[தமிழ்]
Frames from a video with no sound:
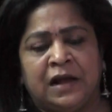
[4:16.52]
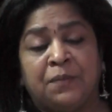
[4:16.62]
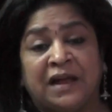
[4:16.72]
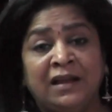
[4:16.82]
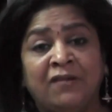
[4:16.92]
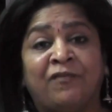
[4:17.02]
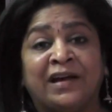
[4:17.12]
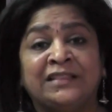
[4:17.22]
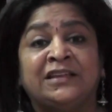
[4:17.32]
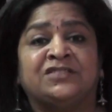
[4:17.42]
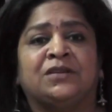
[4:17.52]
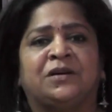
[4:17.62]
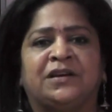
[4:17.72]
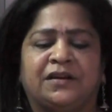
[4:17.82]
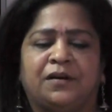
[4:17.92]
அப்போ என்ன வைத்தறிச்சு
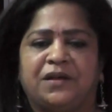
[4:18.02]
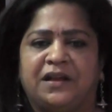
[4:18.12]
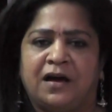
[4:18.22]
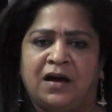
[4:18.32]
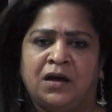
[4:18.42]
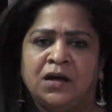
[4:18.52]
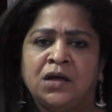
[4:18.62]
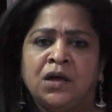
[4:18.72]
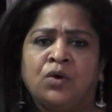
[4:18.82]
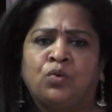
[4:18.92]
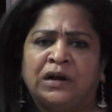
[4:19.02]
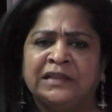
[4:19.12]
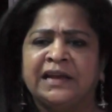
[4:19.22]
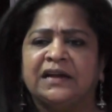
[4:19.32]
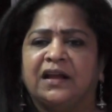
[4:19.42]
நமக்கு இருக்குது அப்படின்னா
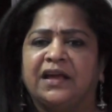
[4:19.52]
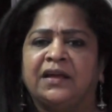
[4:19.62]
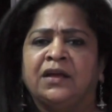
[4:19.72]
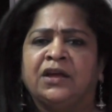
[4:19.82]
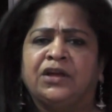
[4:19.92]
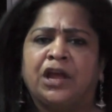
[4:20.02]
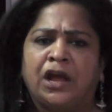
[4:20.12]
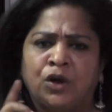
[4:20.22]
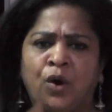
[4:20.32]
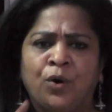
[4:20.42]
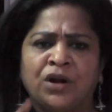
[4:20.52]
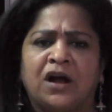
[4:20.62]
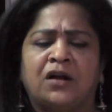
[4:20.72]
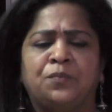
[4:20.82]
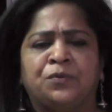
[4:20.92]
குழந்தைகளை ஏதோ ஒரு
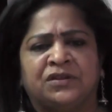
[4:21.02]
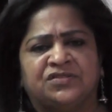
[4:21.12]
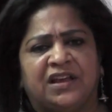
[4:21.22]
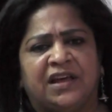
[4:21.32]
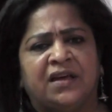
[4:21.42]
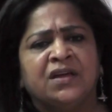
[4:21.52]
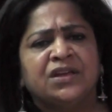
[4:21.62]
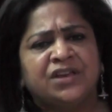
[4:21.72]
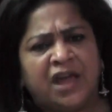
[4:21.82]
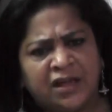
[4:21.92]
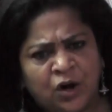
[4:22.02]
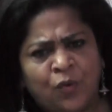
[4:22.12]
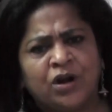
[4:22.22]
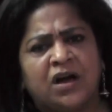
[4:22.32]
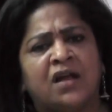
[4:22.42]
காழ்ப்புணர்ச்சியில் ஏதோ
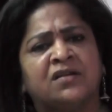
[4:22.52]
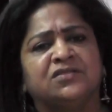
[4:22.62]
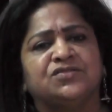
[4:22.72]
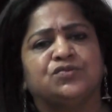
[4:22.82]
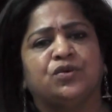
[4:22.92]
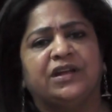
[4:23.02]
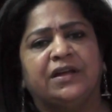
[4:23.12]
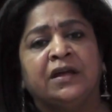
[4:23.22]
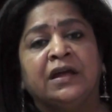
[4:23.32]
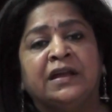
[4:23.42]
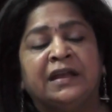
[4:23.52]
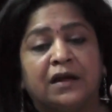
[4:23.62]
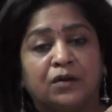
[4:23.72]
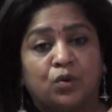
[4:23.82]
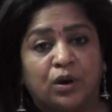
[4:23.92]
ஒரு காரணத்தை சொல்லி
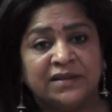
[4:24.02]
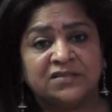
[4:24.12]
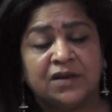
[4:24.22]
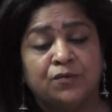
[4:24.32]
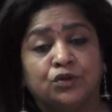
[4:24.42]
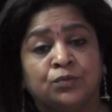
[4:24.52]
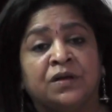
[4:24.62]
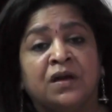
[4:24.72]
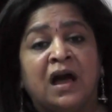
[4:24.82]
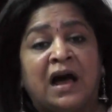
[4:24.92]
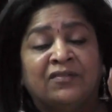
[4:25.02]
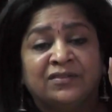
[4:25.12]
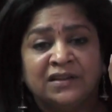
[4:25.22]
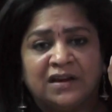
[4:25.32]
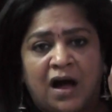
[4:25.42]
நீங்கள் கொலை செய்வதும் அதை
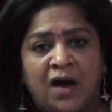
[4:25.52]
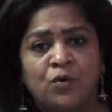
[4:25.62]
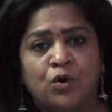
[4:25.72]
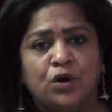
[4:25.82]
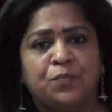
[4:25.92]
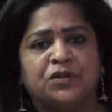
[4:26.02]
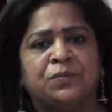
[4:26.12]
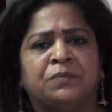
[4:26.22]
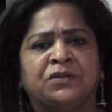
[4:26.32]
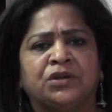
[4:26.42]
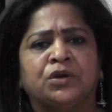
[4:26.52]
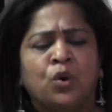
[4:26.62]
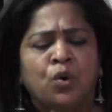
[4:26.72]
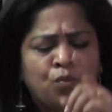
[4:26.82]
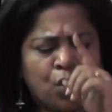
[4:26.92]
வந்து காவு கொடுப்பதும் என்பது
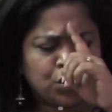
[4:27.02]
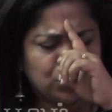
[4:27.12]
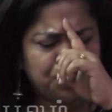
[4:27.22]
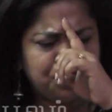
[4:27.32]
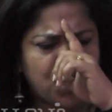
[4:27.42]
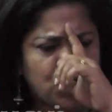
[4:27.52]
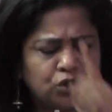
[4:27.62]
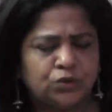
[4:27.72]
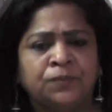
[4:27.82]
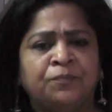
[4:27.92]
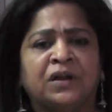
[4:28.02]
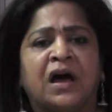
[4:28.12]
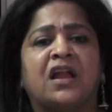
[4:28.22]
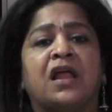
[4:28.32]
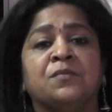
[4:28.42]
ஒருபோதும்
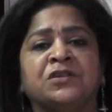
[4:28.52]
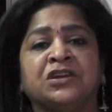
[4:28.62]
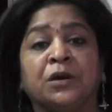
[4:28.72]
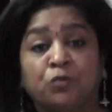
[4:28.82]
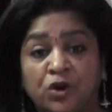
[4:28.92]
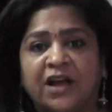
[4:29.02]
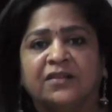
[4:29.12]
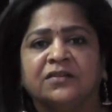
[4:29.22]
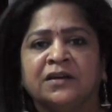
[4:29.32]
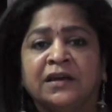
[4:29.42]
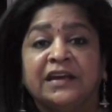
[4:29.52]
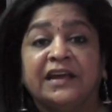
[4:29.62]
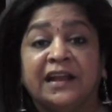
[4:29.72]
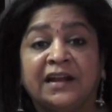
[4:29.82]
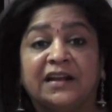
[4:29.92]
நாங்கள் அனுமதிக்க முடியாது
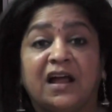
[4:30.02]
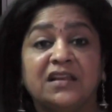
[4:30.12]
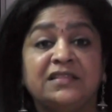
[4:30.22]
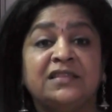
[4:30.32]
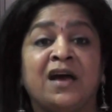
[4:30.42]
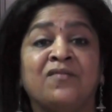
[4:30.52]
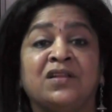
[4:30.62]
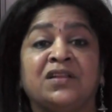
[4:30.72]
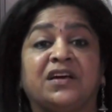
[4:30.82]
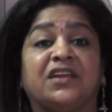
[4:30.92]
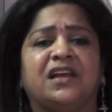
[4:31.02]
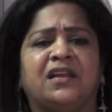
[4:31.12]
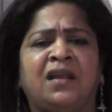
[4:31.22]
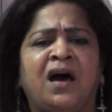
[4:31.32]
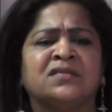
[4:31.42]
ஏனென்றால் இந்தியாவில் இருக்கிற
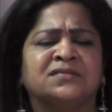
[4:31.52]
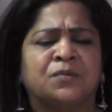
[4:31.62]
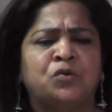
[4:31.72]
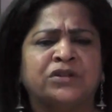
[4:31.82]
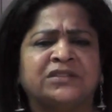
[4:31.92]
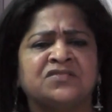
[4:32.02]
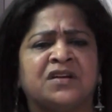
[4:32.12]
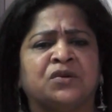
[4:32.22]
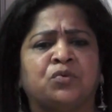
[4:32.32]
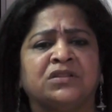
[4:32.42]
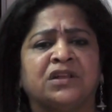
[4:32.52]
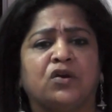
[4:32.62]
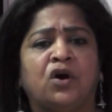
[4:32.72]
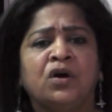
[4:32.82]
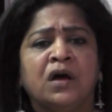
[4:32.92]
எல்லா சமூகத்தை சார்ந்த
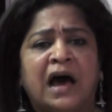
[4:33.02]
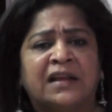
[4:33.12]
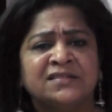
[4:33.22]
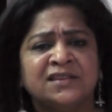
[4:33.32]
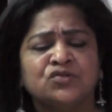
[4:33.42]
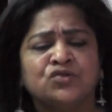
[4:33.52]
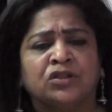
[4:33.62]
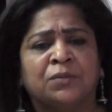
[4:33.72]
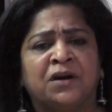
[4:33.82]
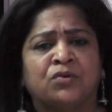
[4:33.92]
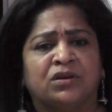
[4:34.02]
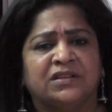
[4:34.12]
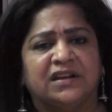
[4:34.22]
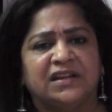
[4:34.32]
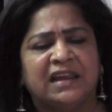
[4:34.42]
குழந்தைகளும் அரசுக்கு சொந்தமான
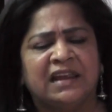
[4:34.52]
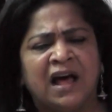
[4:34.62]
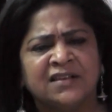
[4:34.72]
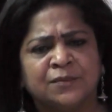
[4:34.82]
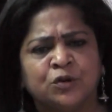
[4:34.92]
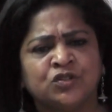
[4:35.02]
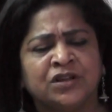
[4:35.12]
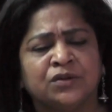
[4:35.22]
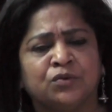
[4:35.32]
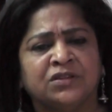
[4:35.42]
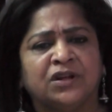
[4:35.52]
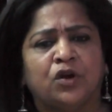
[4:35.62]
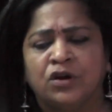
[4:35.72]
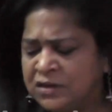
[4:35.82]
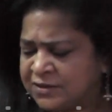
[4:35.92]
குழந்தைகள் எல்லா சமூக சார்ந்த
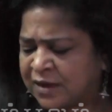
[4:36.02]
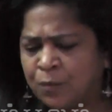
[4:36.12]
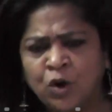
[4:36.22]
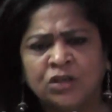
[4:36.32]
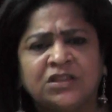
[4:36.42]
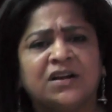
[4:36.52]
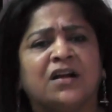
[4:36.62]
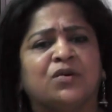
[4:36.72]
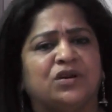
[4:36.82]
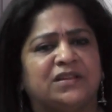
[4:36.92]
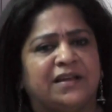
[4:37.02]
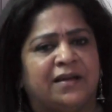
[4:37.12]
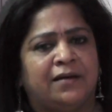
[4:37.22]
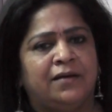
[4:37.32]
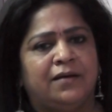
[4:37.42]
குழந்தைகளும் சமூகத்திற்கான
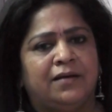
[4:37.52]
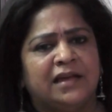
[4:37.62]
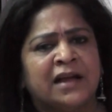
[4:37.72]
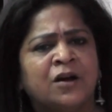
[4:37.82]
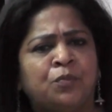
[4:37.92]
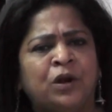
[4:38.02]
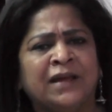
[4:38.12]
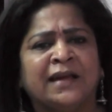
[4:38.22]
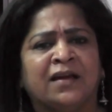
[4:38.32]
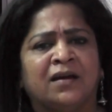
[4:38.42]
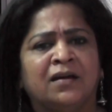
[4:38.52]
குழந்தைங்க எங்கள் பிள்ளைங்க